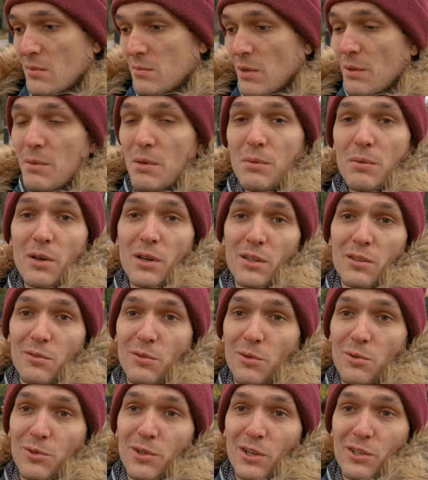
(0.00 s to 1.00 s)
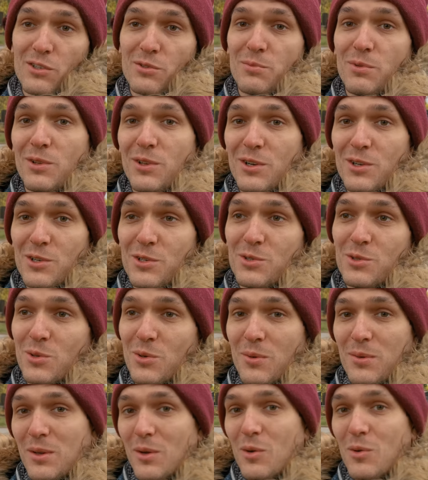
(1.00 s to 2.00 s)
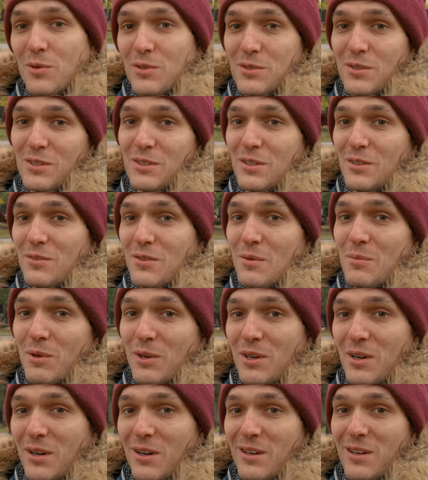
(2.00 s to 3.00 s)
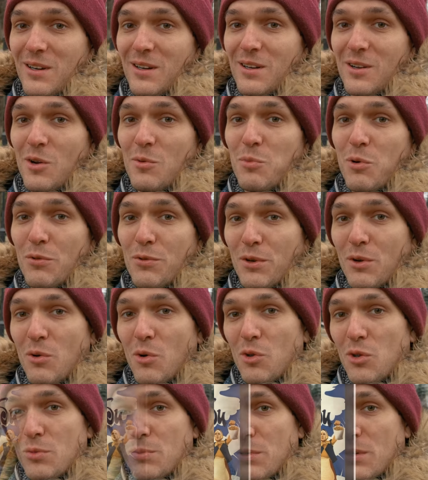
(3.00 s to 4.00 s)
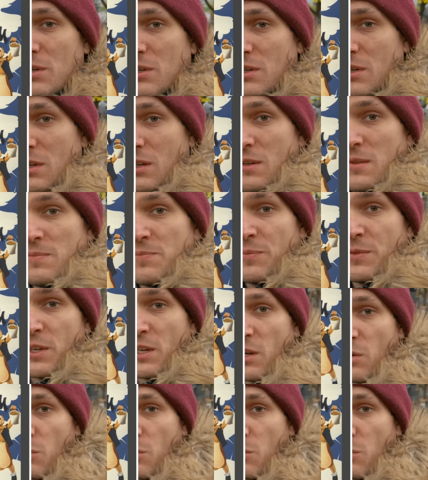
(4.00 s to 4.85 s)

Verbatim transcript: Помимо этого, он также был режиссером такого известного фильма, как «Любовь и голуби». И